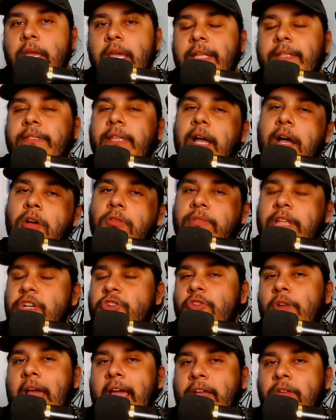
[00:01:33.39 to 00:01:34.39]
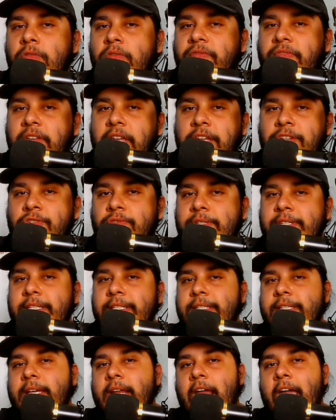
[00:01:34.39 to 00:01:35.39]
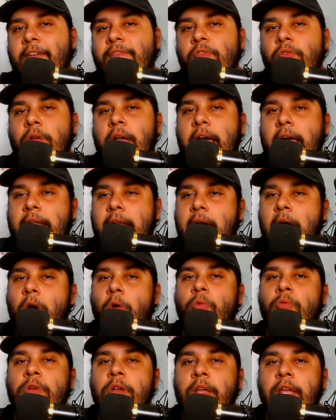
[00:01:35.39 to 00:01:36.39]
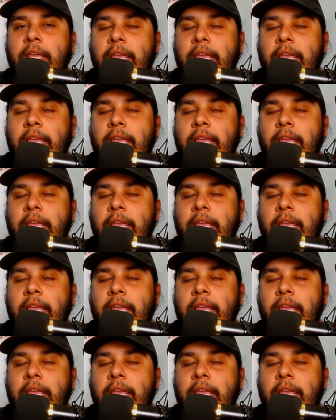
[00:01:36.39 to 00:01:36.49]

Então, deixa o like no vídeo, se inscreve no canal